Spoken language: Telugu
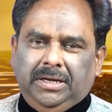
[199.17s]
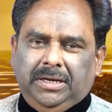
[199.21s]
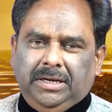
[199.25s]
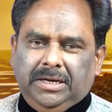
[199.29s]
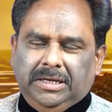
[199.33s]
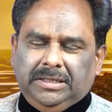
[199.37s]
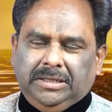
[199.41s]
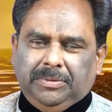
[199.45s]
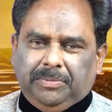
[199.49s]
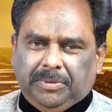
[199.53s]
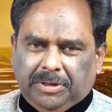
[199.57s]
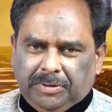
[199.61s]

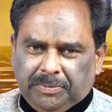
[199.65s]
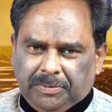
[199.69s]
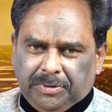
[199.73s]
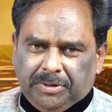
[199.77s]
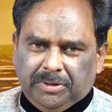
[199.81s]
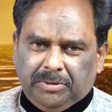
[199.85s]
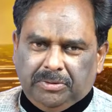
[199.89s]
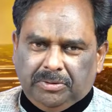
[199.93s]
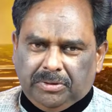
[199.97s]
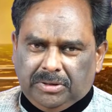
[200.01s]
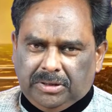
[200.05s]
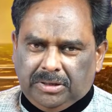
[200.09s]
లేదా
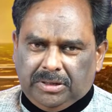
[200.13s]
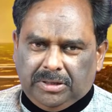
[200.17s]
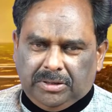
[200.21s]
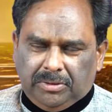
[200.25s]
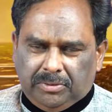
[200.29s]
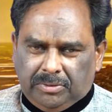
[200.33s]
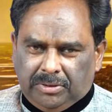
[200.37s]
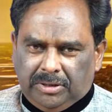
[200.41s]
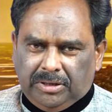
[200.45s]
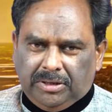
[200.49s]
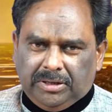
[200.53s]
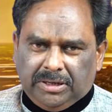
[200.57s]
పడిపోయిన గొర్రె
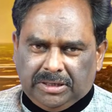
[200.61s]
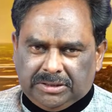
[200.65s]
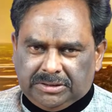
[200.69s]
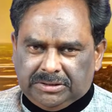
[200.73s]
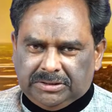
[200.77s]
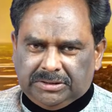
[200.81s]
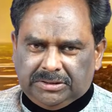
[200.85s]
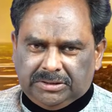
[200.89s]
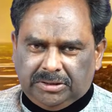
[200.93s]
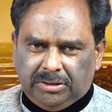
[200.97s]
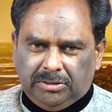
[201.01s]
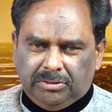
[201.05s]
గొర్రెను
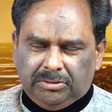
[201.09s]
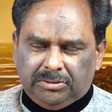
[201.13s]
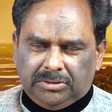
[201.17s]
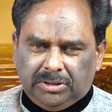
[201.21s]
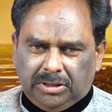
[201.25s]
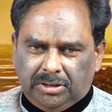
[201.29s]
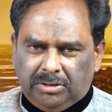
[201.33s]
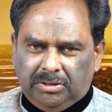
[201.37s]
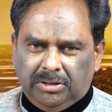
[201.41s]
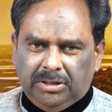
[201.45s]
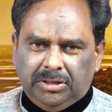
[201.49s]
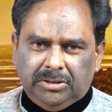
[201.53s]

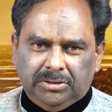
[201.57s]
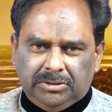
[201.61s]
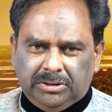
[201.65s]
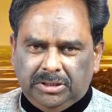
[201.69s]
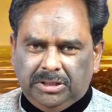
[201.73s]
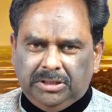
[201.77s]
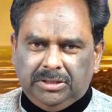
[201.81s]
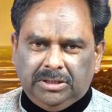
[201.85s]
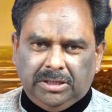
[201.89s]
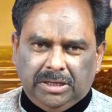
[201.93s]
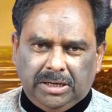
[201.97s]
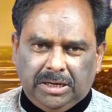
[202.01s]
రక్షించగలుగుతాడో లేదో
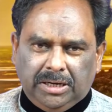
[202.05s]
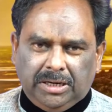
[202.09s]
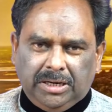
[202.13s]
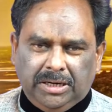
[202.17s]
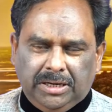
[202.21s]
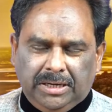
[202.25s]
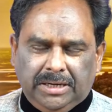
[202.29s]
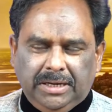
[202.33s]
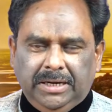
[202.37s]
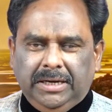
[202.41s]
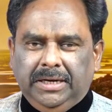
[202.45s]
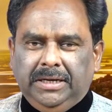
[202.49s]
తెలియదు
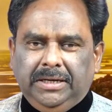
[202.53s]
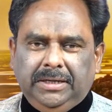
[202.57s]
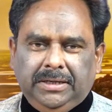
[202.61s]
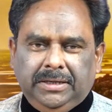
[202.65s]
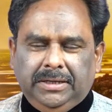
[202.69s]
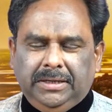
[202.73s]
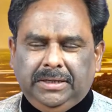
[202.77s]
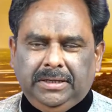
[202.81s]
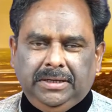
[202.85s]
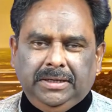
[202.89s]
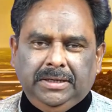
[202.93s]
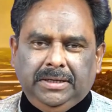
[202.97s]
అక్కడికి వెళ్ళి
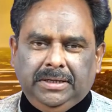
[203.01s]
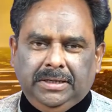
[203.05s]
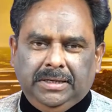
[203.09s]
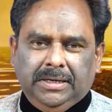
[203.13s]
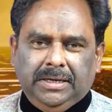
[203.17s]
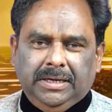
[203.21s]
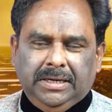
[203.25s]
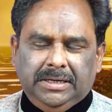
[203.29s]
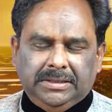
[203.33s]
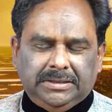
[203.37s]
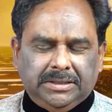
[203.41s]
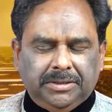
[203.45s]

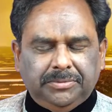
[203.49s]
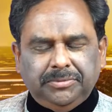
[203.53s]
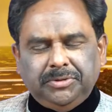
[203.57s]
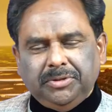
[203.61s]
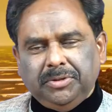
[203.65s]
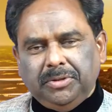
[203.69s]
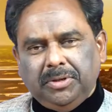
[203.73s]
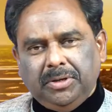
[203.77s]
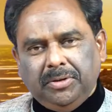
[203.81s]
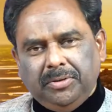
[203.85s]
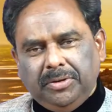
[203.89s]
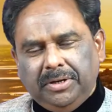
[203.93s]
అనే
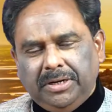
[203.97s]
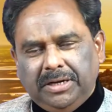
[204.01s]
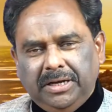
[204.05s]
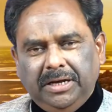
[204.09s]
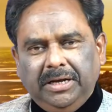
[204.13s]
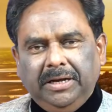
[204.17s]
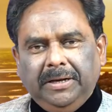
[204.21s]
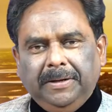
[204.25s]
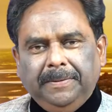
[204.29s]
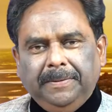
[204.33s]
సంశయంలో ఉంటే